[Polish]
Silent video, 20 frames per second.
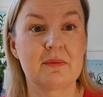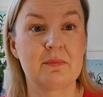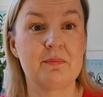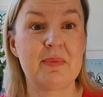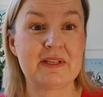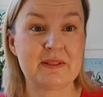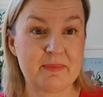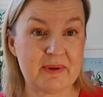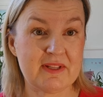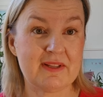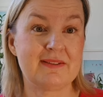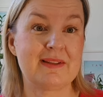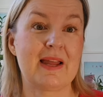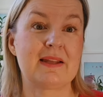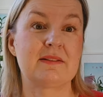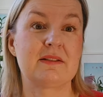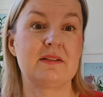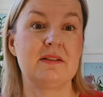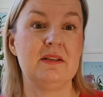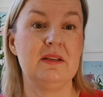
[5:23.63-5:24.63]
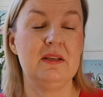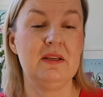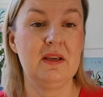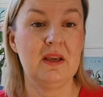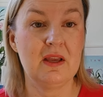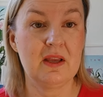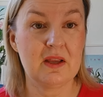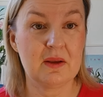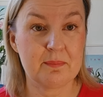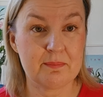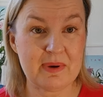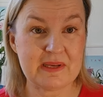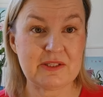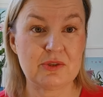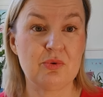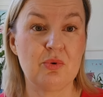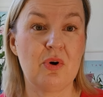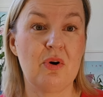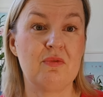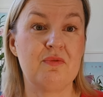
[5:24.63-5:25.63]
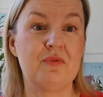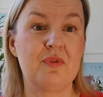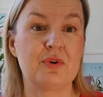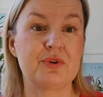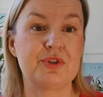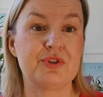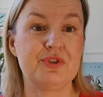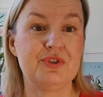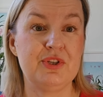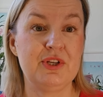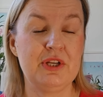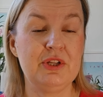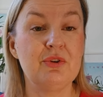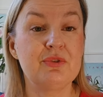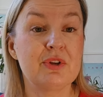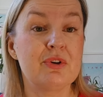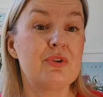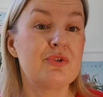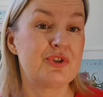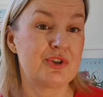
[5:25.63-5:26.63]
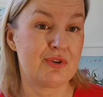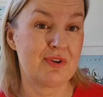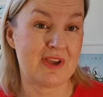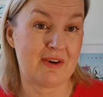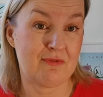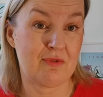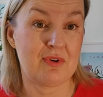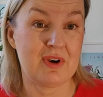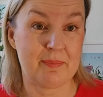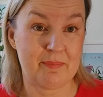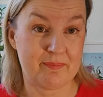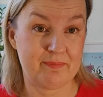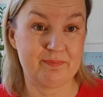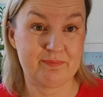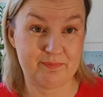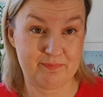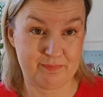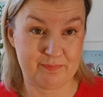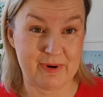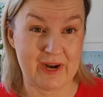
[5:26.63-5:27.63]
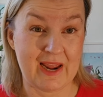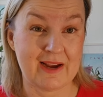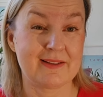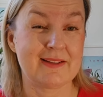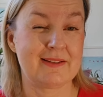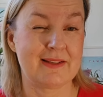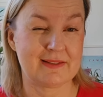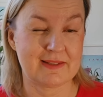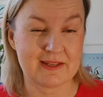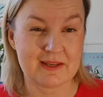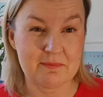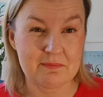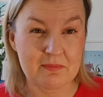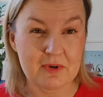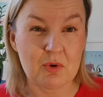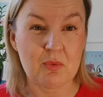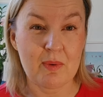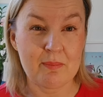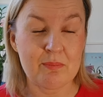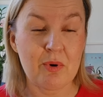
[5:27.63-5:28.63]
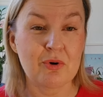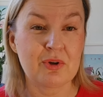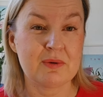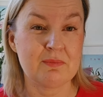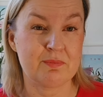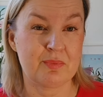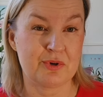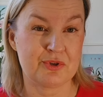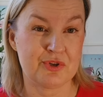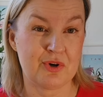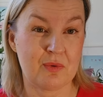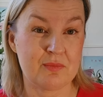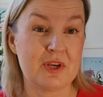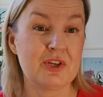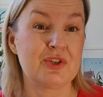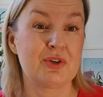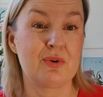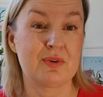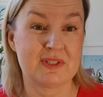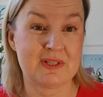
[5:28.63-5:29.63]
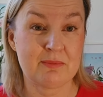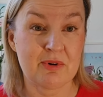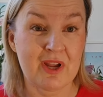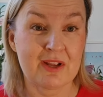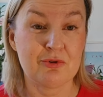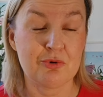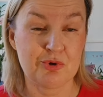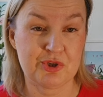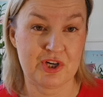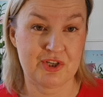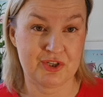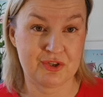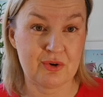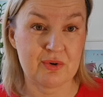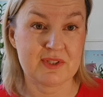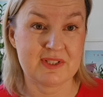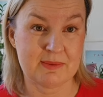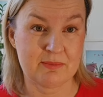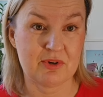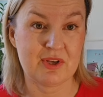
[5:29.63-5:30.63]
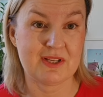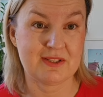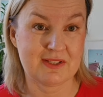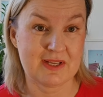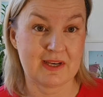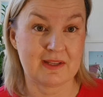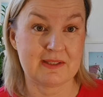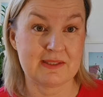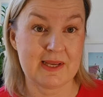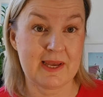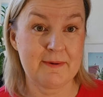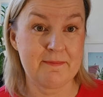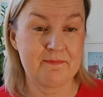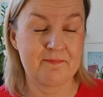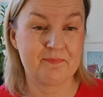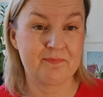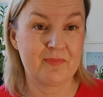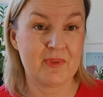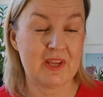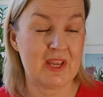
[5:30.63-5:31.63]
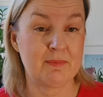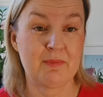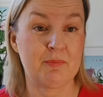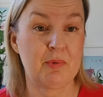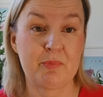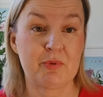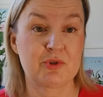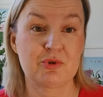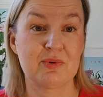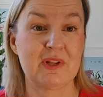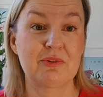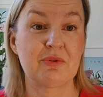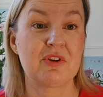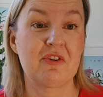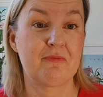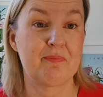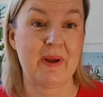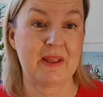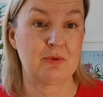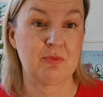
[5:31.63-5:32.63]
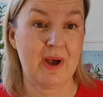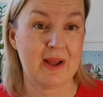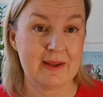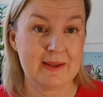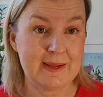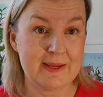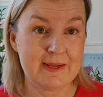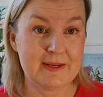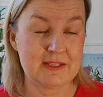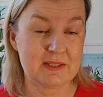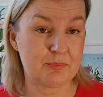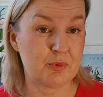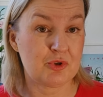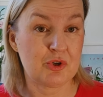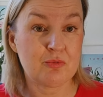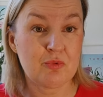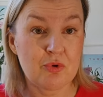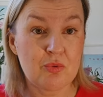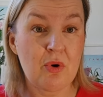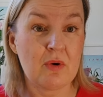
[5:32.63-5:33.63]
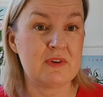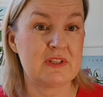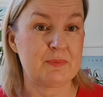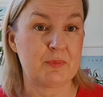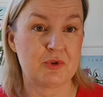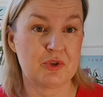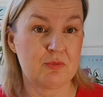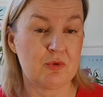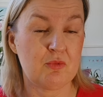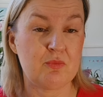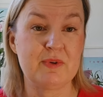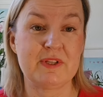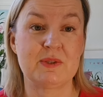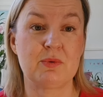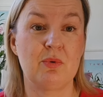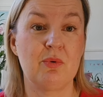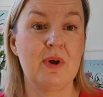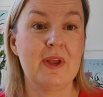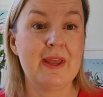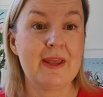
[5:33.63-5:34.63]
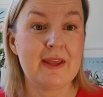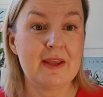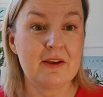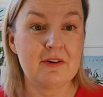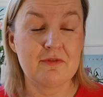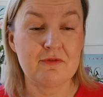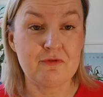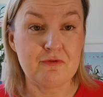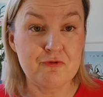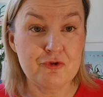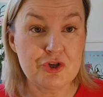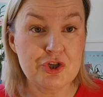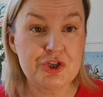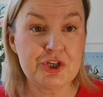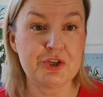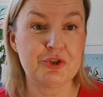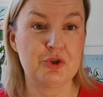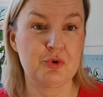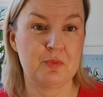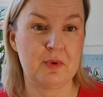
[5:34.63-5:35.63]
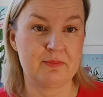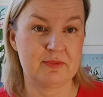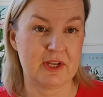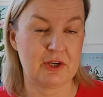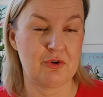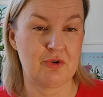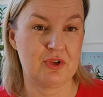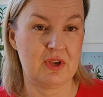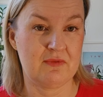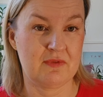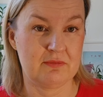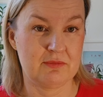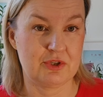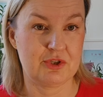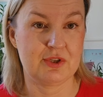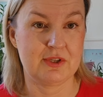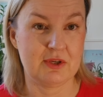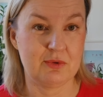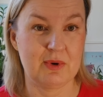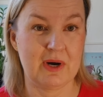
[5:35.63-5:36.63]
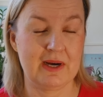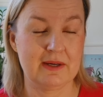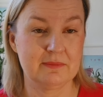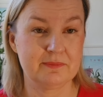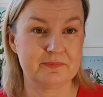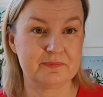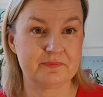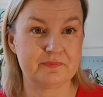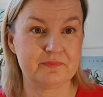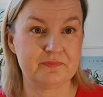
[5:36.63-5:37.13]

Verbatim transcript: bez medytacji, bez duchowości do tego, czego ja w ogóle pragnę na takim głębokim poziomie, czego chce moja dusza, czego chce moje serce. Ja bym po prostu na to nie wpadła. Z poziomu głowy, z poziomu umysłu w życiu bym tego nie wymyśliła.